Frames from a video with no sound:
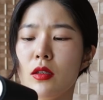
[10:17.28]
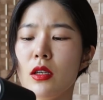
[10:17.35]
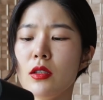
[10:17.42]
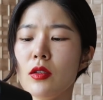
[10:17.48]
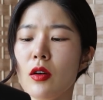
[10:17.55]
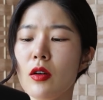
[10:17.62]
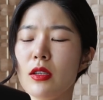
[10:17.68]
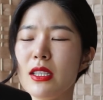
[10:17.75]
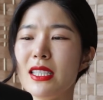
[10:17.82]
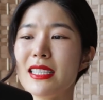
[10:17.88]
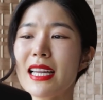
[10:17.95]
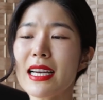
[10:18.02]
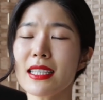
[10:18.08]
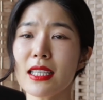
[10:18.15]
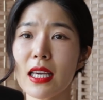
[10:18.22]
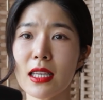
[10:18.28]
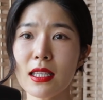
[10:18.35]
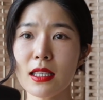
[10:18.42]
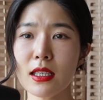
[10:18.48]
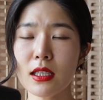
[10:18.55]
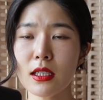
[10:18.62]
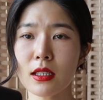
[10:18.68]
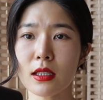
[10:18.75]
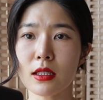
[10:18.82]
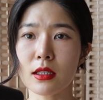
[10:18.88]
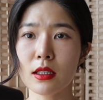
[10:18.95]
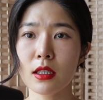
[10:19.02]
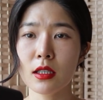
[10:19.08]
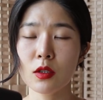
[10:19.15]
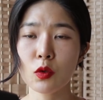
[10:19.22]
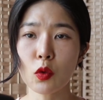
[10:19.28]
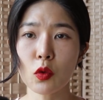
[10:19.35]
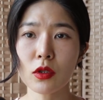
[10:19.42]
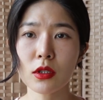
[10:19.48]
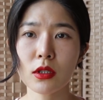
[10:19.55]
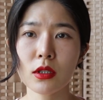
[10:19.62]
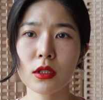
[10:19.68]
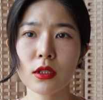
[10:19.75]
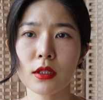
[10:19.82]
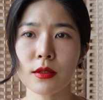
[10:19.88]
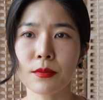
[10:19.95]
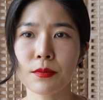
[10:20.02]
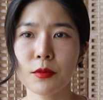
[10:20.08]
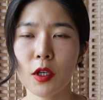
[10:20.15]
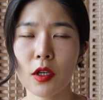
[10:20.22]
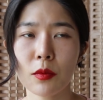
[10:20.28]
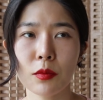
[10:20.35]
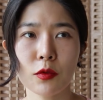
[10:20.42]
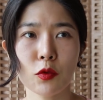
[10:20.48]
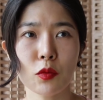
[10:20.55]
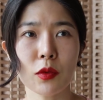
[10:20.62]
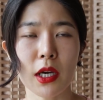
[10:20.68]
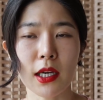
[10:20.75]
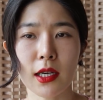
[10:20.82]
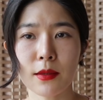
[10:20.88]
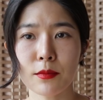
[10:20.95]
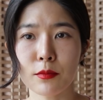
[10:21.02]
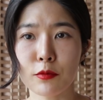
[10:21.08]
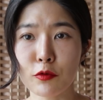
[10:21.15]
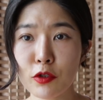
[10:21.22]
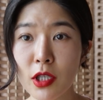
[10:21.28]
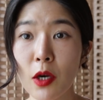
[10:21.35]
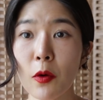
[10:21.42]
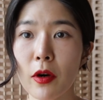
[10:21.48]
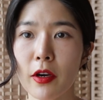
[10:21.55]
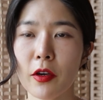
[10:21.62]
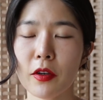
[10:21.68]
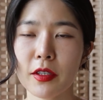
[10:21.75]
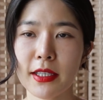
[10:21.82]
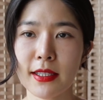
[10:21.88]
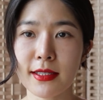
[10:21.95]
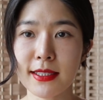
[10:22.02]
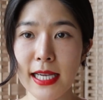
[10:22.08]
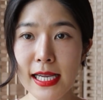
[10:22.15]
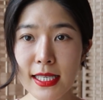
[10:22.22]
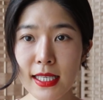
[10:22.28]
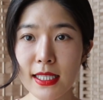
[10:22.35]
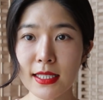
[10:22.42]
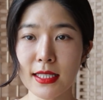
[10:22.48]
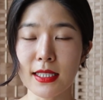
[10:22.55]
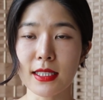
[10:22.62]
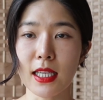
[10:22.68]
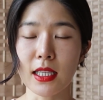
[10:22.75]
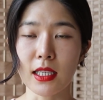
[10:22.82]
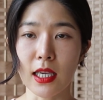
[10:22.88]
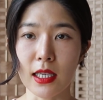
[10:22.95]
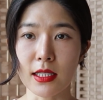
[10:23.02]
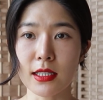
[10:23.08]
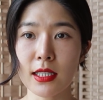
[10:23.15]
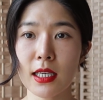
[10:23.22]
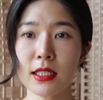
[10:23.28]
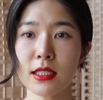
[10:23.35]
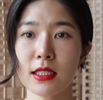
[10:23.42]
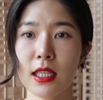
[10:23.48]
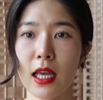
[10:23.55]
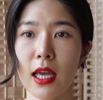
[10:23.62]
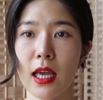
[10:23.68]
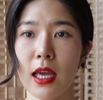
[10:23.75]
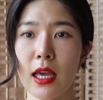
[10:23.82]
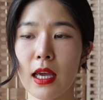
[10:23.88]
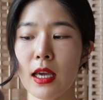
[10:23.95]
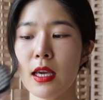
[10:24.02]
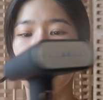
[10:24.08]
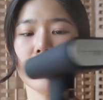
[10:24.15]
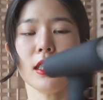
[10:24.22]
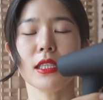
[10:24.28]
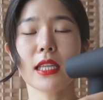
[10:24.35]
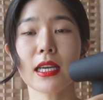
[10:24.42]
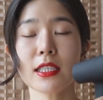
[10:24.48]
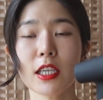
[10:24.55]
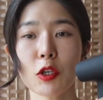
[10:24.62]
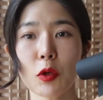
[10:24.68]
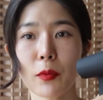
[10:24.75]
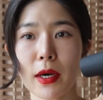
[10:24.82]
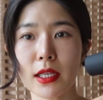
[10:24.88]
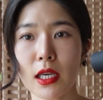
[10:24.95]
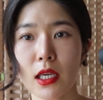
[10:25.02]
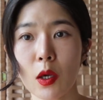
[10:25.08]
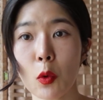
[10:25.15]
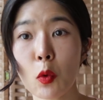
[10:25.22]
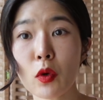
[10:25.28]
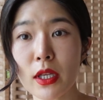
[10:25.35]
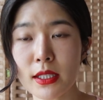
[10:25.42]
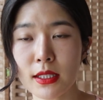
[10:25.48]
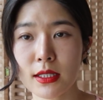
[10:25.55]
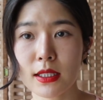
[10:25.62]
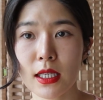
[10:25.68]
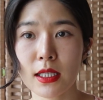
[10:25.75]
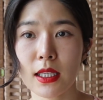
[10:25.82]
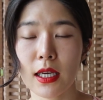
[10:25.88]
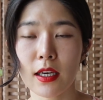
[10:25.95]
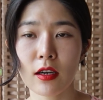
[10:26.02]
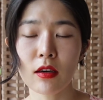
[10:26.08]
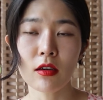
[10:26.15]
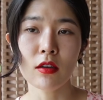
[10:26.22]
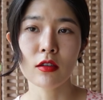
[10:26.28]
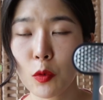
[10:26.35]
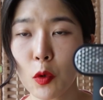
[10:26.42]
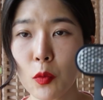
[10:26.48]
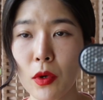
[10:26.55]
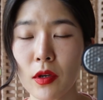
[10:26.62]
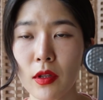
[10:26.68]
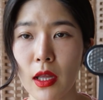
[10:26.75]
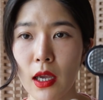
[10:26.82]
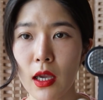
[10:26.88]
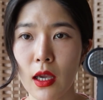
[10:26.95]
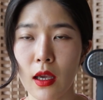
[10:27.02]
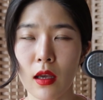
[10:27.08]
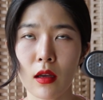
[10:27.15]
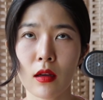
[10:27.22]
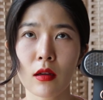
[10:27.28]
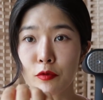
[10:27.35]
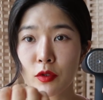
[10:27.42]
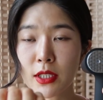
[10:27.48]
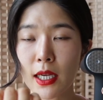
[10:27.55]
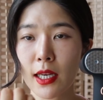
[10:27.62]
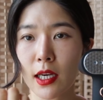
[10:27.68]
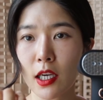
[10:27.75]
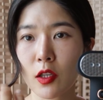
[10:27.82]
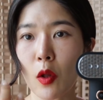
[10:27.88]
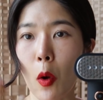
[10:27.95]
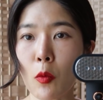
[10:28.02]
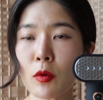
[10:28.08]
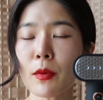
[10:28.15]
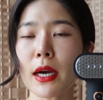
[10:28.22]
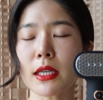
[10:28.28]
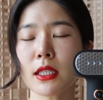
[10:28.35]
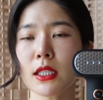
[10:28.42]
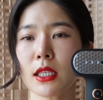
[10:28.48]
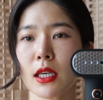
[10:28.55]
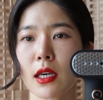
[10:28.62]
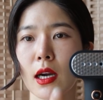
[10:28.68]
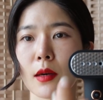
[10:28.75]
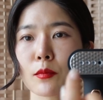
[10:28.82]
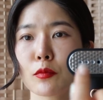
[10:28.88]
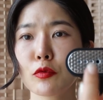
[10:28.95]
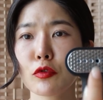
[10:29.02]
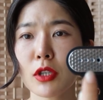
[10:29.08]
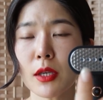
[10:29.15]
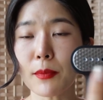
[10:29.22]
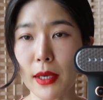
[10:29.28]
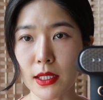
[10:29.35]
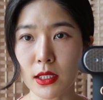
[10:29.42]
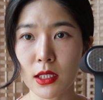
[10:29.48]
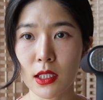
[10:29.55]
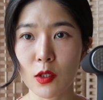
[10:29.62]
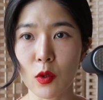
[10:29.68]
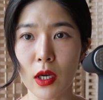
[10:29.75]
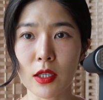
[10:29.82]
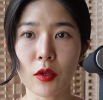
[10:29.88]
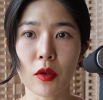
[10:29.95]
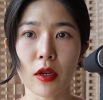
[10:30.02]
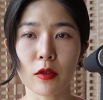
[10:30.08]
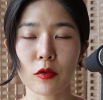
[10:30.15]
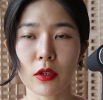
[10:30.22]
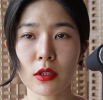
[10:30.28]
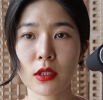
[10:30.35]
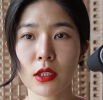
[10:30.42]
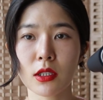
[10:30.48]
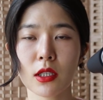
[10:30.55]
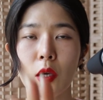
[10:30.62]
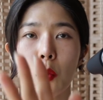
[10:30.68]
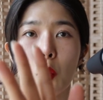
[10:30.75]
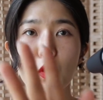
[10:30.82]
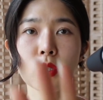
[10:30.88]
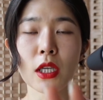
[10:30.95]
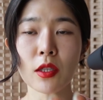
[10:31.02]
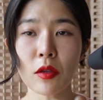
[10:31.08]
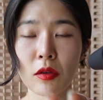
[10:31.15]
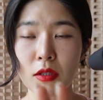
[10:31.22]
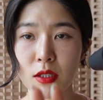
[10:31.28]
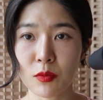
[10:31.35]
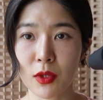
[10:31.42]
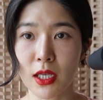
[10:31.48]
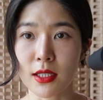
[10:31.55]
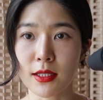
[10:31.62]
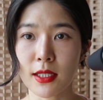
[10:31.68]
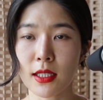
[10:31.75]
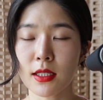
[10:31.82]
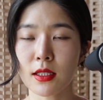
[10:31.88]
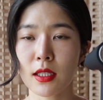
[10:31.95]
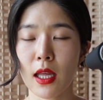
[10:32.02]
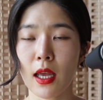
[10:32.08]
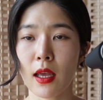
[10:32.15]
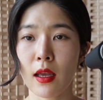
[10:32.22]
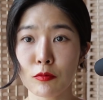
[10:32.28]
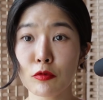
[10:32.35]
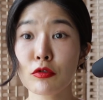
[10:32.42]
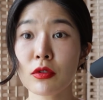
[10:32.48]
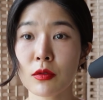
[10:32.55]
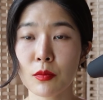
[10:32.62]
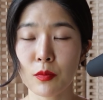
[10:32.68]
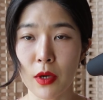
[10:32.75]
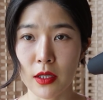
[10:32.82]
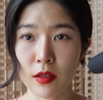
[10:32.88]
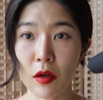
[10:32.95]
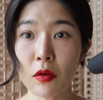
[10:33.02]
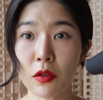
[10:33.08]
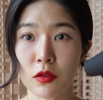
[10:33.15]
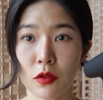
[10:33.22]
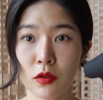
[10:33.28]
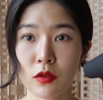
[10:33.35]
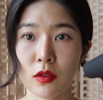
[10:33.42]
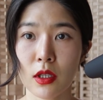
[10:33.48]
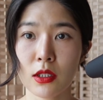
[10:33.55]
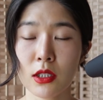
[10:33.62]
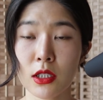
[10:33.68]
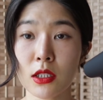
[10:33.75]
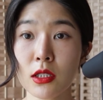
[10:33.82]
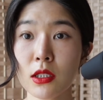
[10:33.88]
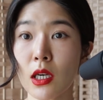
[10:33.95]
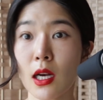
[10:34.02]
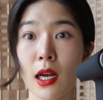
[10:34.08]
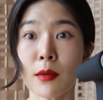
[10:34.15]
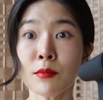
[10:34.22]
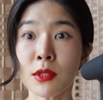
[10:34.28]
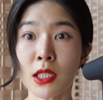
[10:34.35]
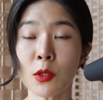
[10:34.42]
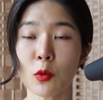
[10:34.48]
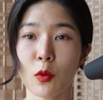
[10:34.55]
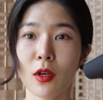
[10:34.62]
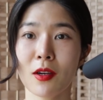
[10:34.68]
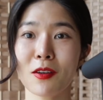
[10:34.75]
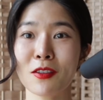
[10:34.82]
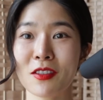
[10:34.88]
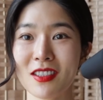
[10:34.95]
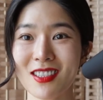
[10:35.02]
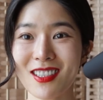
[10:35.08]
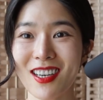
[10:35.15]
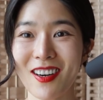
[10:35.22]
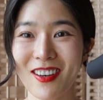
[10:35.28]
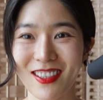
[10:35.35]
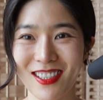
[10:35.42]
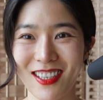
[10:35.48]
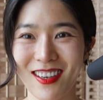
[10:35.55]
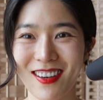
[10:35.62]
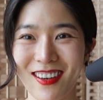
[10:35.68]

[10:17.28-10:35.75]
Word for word: 그래서 2단계는 조금 여러분 좀 약간 무서워요. 그래서 짧게 쓸 때는 괜찮은데 2단계로 만약에 오래 쓰잖아요. 표면에 분사량이 너무 많으니까 물이 맺히기도 하더라고요. 근데 그게 옷에 떨어지면 괜찮은데 무릎에 떨어졌는데 진짜 깜짝 놀랐거든요. 뜨거워서.